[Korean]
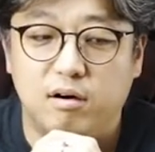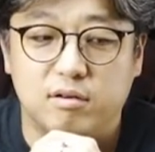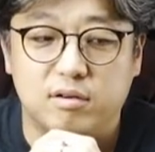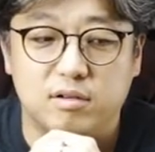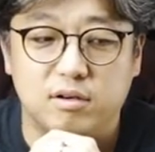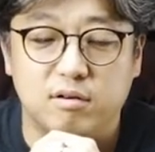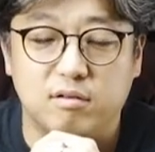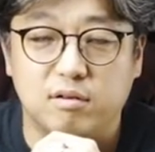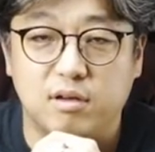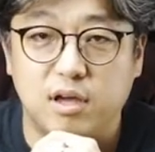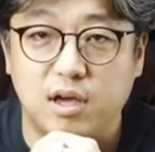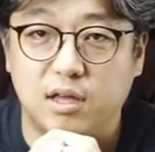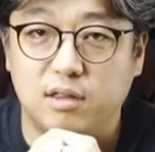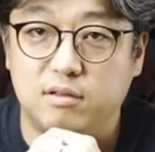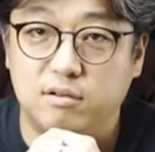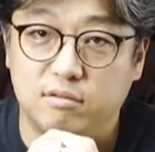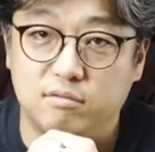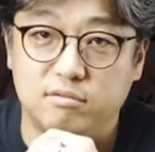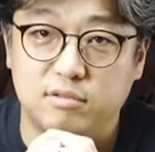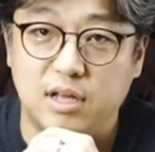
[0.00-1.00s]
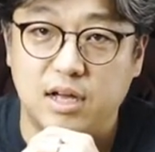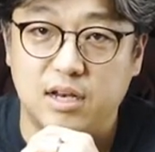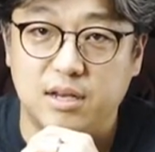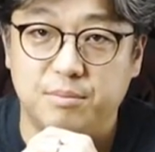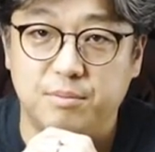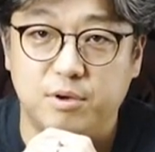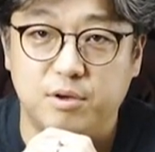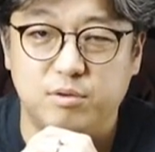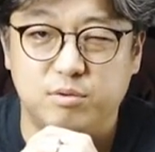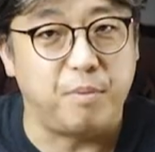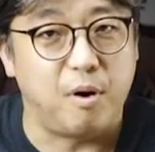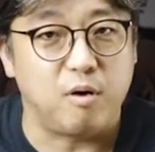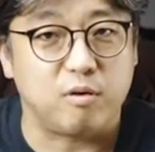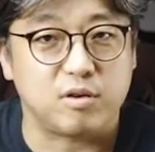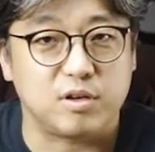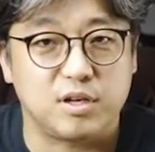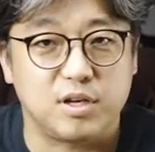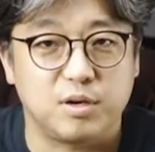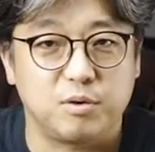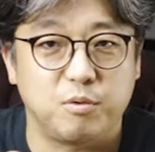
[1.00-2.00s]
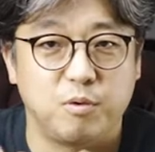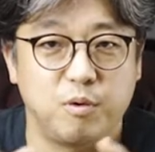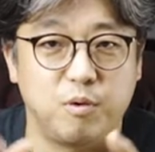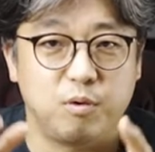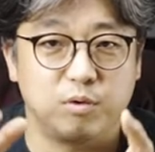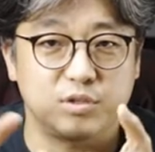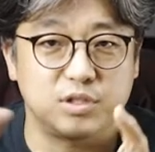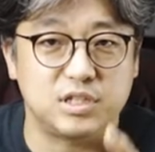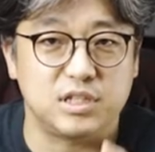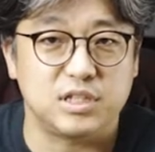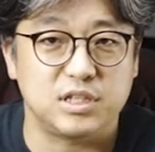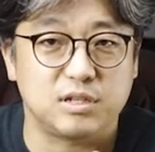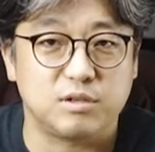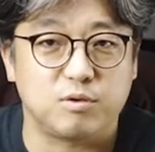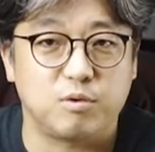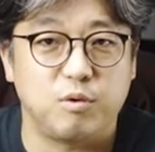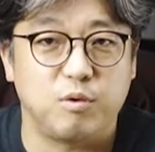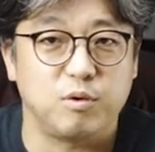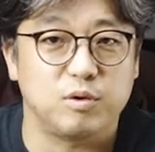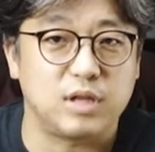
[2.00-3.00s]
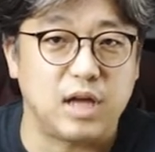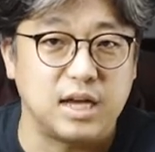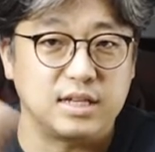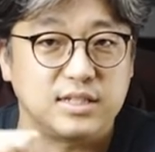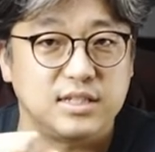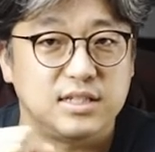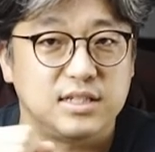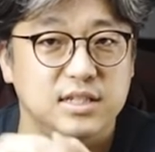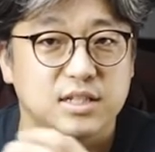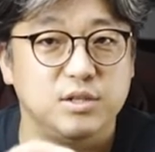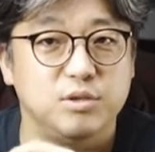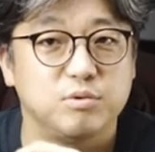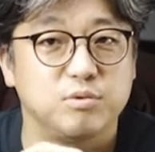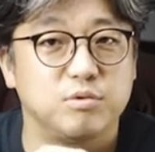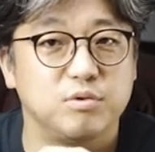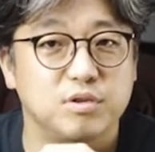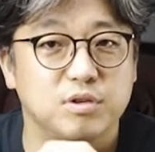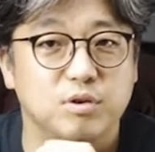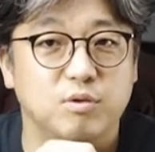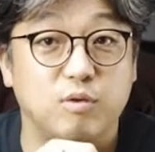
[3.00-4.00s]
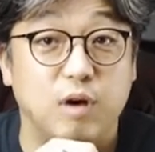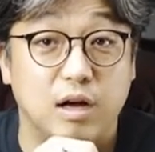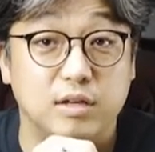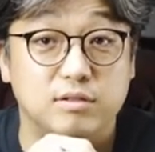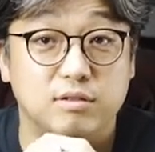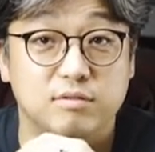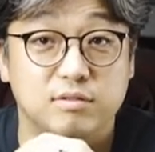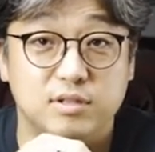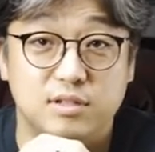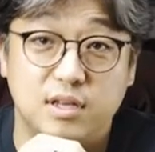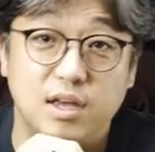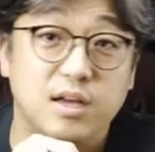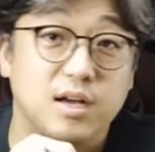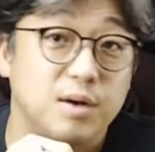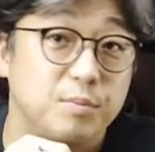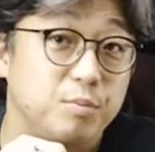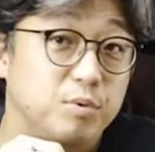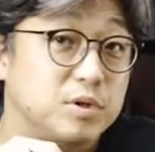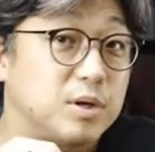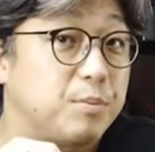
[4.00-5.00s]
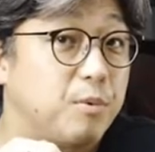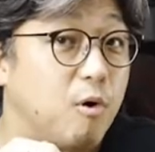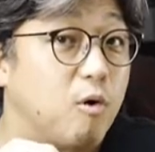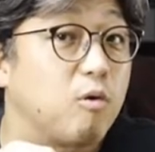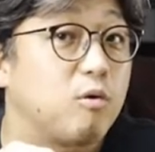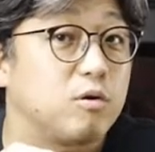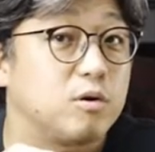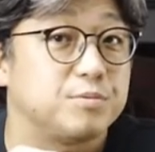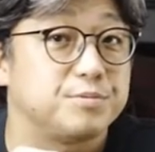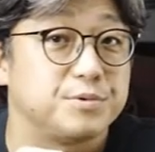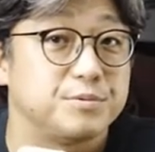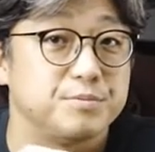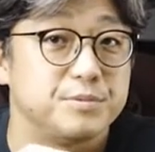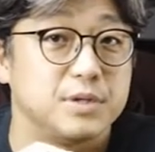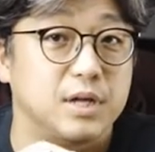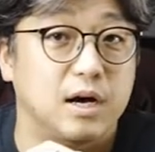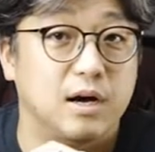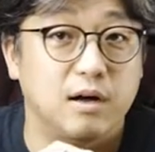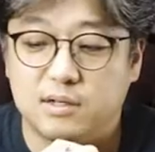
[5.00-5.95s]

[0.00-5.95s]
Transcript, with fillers: 그렇게 들고 다니면 벗기고 찍고 다시 씌우고 이런 과정들이 생각보다 번거롭습니다.